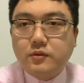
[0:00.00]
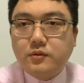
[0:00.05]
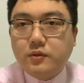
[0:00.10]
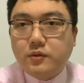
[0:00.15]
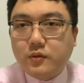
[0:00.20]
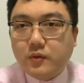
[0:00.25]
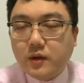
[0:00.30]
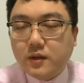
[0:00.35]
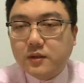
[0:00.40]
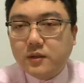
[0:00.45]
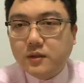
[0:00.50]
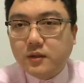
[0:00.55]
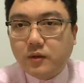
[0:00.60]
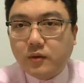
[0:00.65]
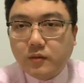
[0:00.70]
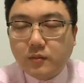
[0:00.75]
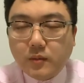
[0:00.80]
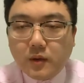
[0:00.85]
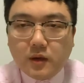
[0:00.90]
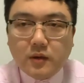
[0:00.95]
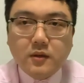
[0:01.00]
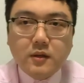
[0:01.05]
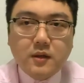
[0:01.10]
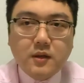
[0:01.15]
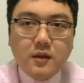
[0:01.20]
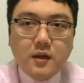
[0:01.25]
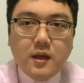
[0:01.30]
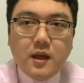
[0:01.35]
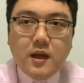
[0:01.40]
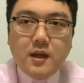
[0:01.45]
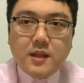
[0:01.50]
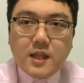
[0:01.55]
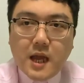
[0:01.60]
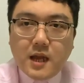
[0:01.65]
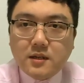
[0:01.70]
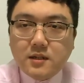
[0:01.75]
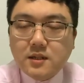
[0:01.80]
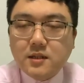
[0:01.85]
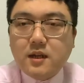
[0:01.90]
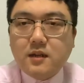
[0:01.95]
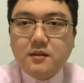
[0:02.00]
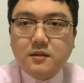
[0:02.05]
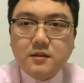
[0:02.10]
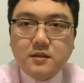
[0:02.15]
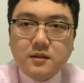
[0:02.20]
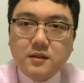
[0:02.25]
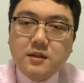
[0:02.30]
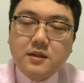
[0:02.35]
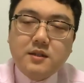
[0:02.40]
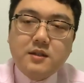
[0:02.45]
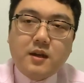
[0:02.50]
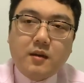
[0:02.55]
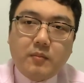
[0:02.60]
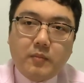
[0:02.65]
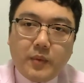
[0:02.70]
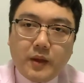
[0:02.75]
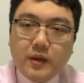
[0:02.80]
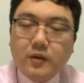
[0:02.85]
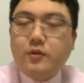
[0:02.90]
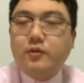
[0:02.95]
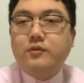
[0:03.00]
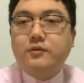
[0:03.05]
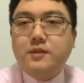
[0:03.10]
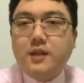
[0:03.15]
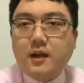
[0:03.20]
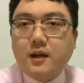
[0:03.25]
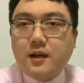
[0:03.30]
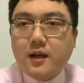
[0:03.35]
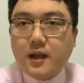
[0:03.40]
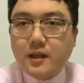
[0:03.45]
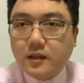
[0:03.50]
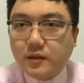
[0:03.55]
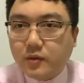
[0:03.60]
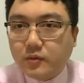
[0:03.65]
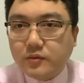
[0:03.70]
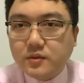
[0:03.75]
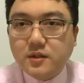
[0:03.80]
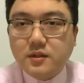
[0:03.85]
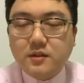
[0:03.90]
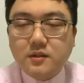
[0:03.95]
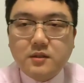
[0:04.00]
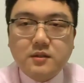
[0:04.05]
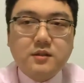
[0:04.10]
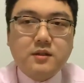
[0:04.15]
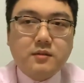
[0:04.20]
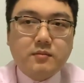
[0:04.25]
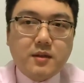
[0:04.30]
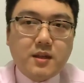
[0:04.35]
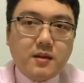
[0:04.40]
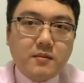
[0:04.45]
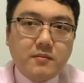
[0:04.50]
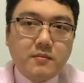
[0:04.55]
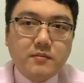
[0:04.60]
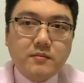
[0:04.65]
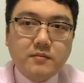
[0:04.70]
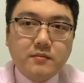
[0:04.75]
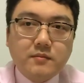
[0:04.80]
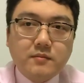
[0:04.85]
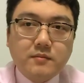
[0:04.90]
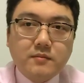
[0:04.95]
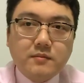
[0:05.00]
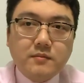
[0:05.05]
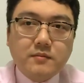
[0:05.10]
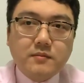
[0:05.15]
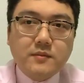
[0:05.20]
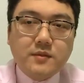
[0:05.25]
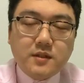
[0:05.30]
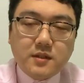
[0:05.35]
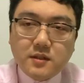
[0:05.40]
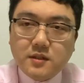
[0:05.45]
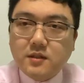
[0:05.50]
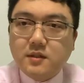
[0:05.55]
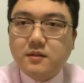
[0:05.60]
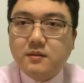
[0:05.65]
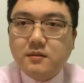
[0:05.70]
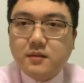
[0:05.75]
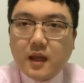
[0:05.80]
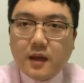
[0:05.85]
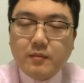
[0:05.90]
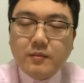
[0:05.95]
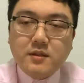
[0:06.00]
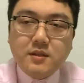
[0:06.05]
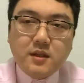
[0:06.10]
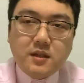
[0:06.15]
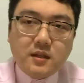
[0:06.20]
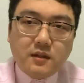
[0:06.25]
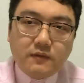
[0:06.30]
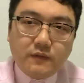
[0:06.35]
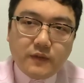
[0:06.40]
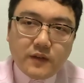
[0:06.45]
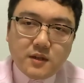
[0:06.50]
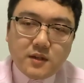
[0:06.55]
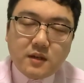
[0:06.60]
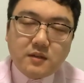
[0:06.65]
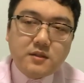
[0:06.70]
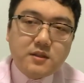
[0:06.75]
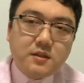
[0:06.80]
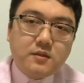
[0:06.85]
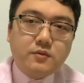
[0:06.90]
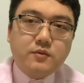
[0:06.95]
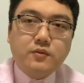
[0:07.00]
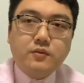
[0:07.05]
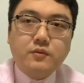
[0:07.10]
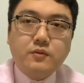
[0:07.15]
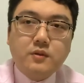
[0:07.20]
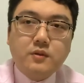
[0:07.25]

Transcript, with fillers: 受患者的红包。但是呢，实际上背后在干的东西是什么呢？其实他们心里非常清楚，